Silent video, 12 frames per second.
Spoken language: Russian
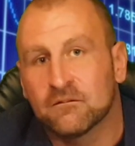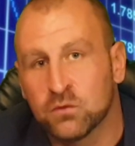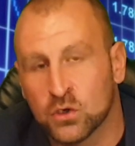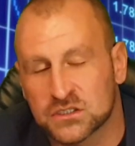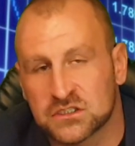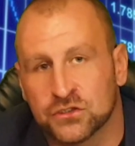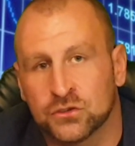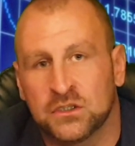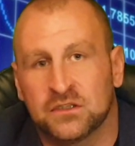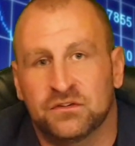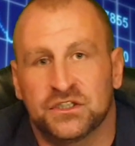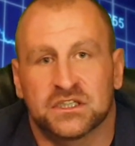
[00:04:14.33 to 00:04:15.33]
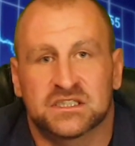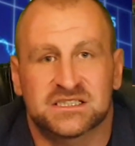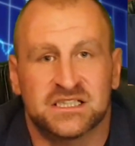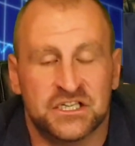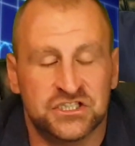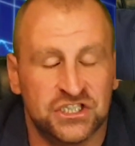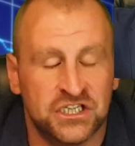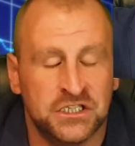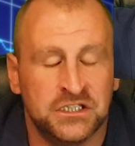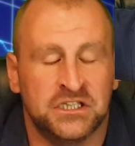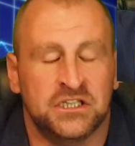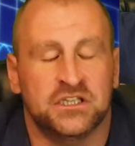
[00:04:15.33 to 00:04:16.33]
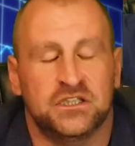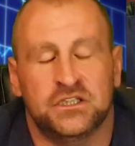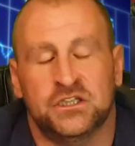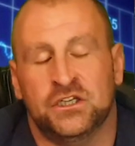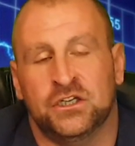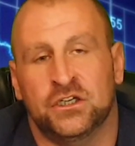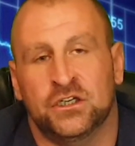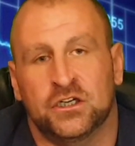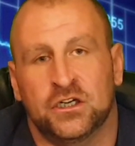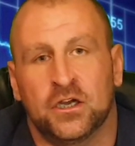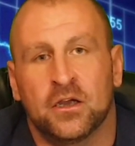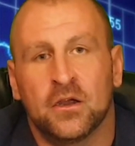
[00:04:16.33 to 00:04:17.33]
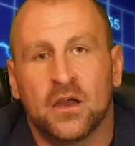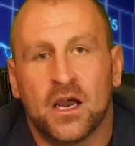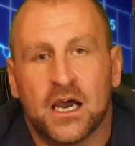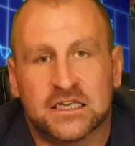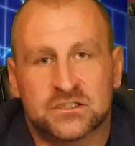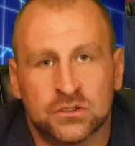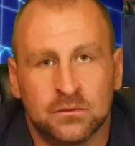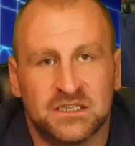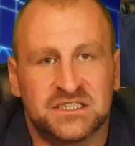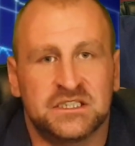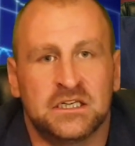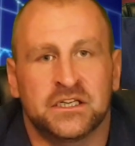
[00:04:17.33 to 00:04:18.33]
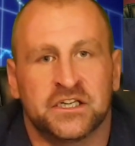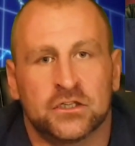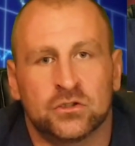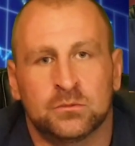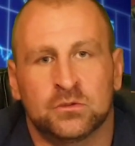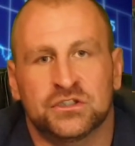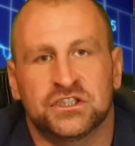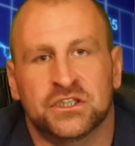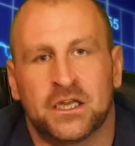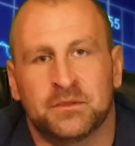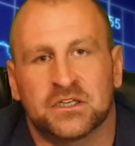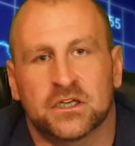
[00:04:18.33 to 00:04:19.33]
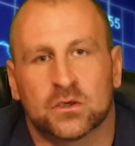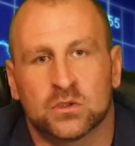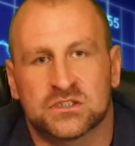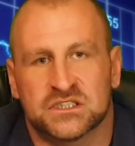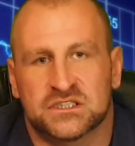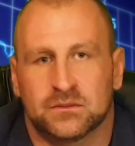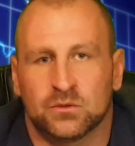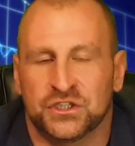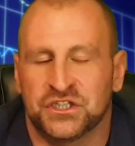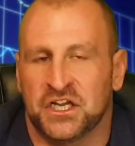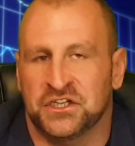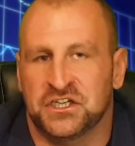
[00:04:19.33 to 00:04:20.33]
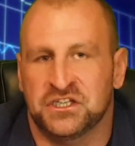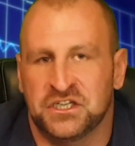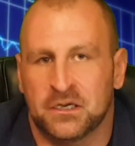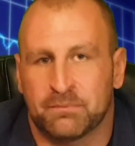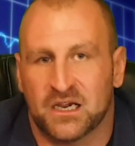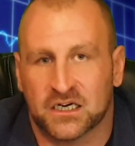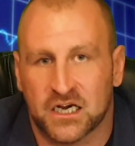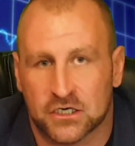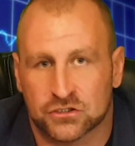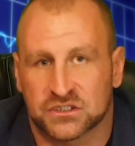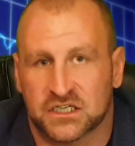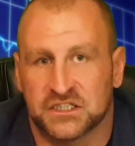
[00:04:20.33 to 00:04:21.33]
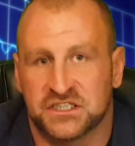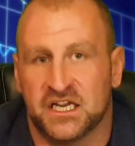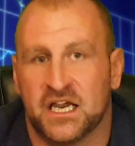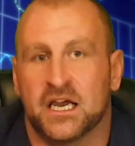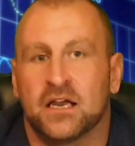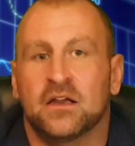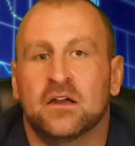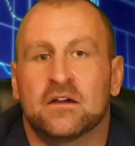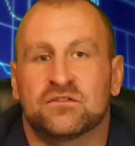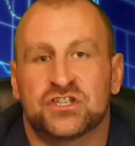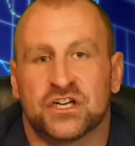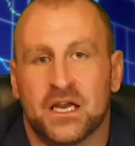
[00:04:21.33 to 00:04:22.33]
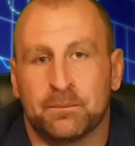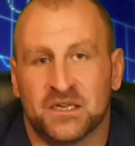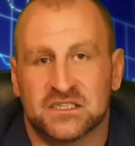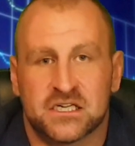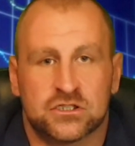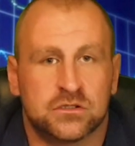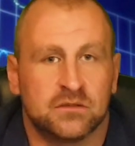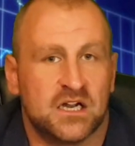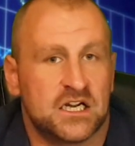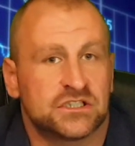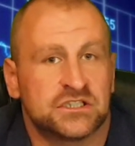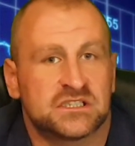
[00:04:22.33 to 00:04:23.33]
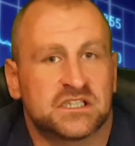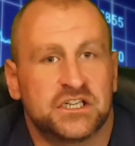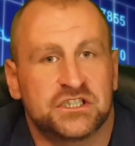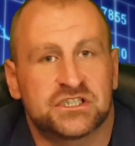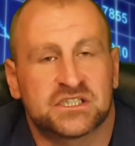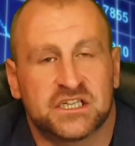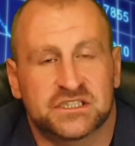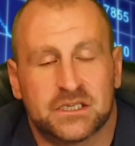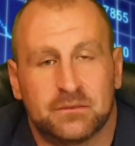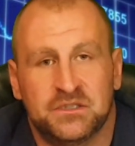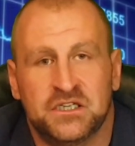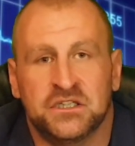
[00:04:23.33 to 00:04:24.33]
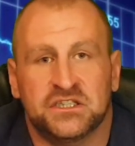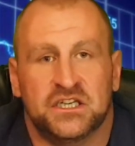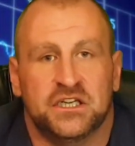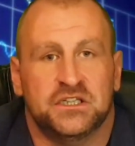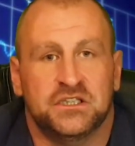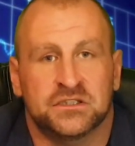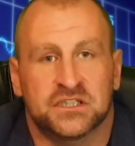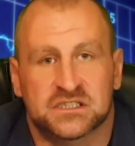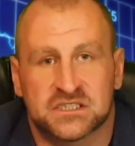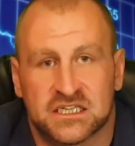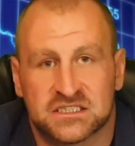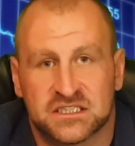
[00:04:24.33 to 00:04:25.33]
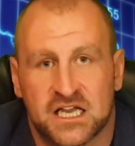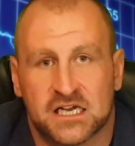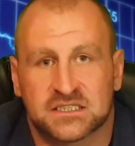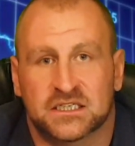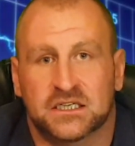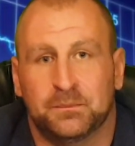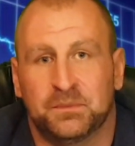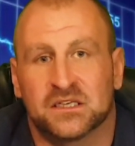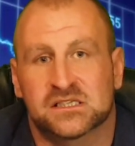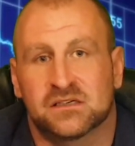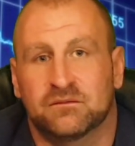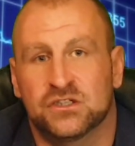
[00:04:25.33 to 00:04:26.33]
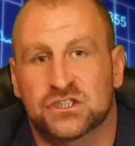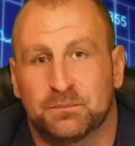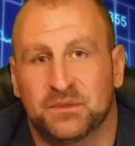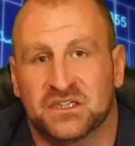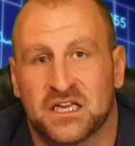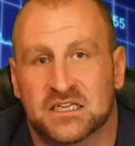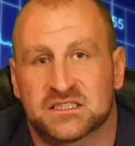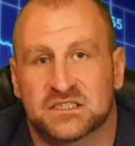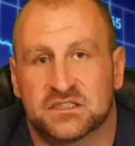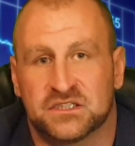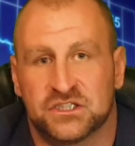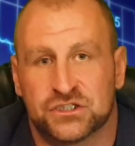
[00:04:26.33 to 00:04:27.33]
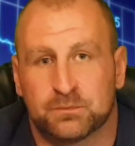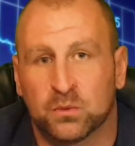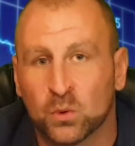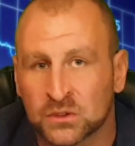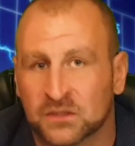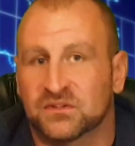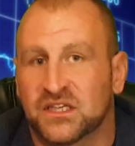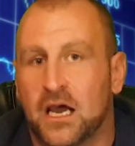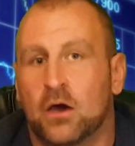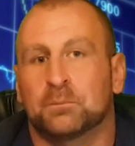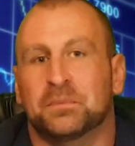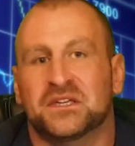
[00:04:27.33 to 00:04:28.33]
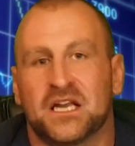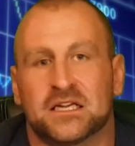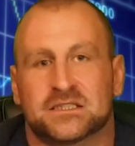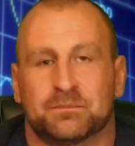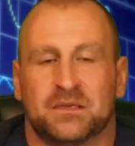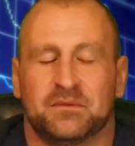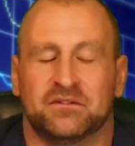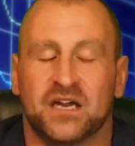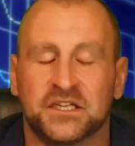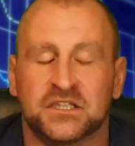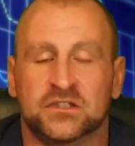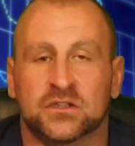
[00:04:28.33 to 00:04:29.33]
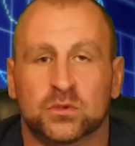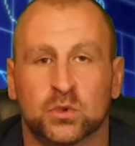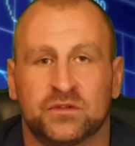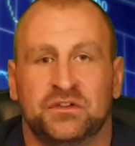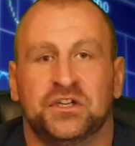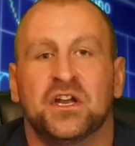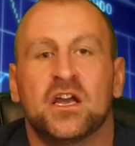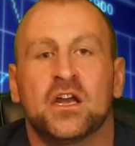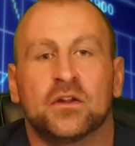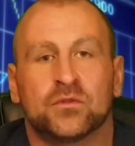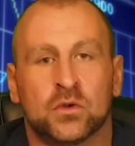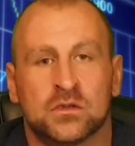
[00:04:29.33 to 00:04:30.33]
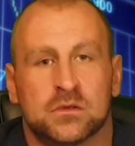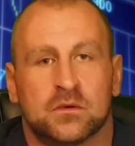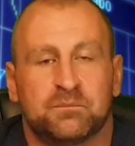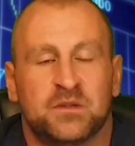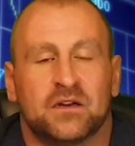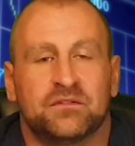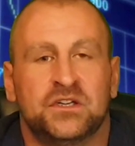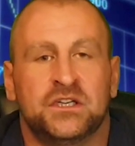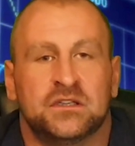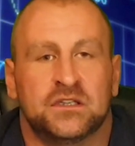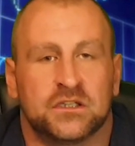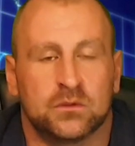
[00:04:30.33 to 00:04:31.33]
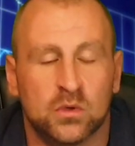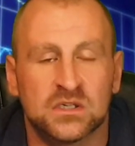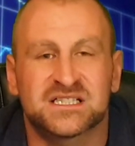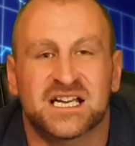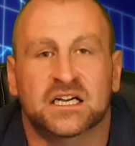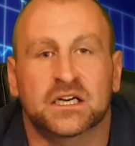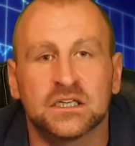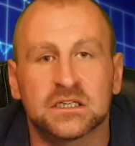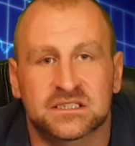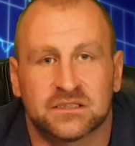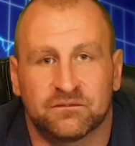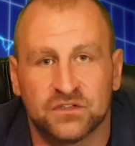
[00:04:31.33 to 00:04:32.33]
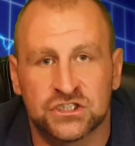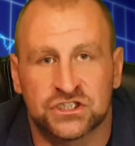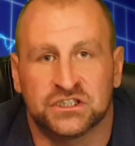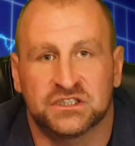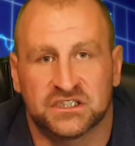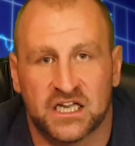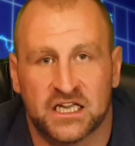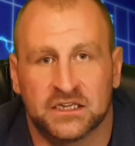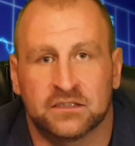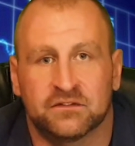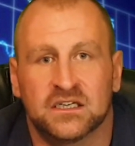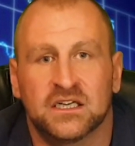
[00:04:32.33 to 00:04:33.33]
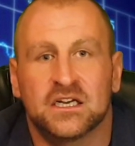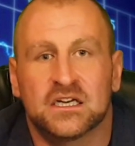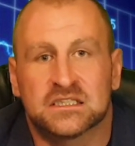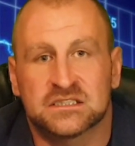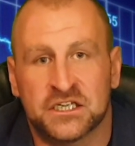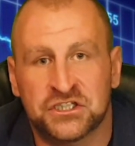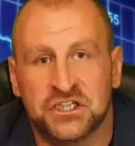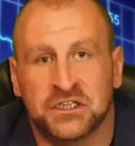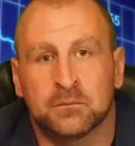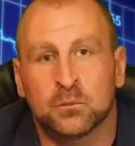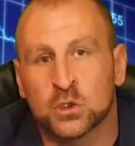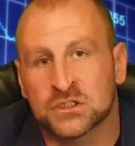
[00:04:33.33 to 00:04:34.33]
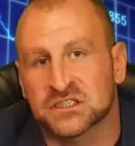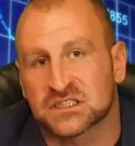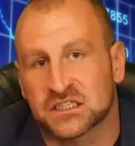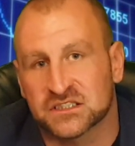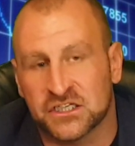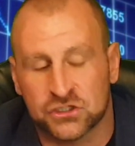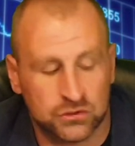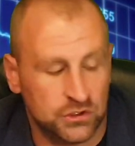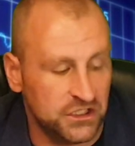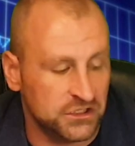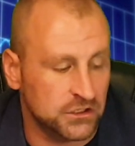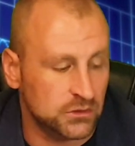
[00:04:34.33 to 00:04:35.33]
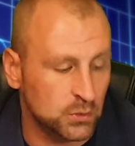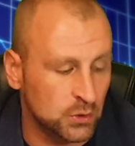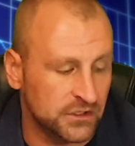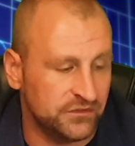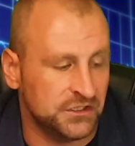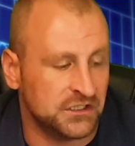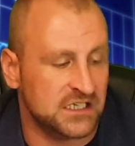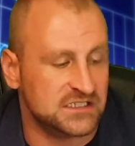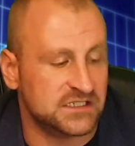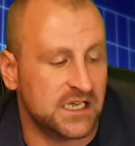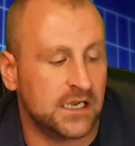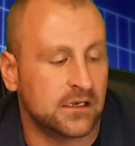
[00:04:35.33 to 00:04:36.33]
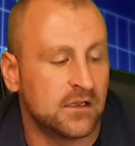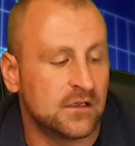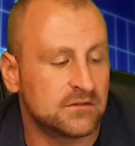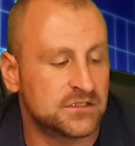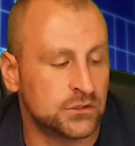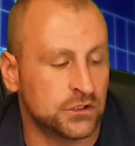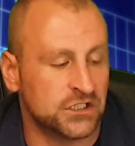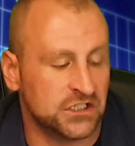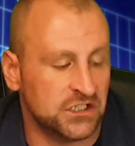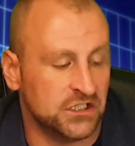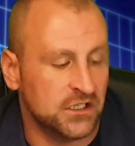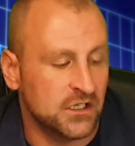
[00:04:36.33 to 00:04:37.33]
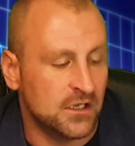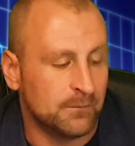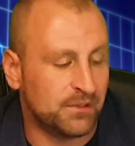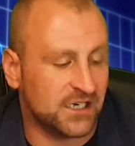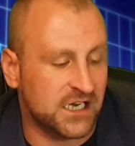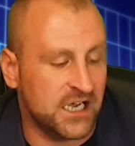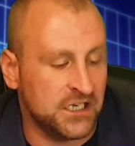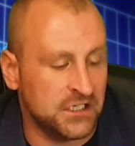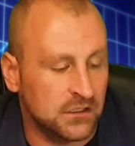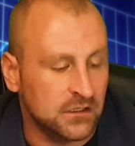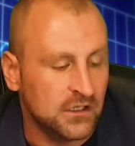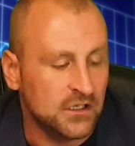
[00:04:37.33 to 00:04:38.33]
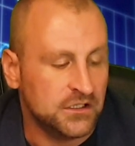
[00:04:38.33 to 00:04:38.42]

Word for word: возле нулевых значений и особо сильно, я думаю, динамики роста сегодня они не покажут, хотя Вчера произошло важное историческое событие. Индекс NASDAQ закрепился выше 15 тысяч пунктов. Да, он пытался пробивать этот уровень, но впервые он закрылся выше данного значения. Можно сказать, что этот уровень NASDAQ все-таки покорил.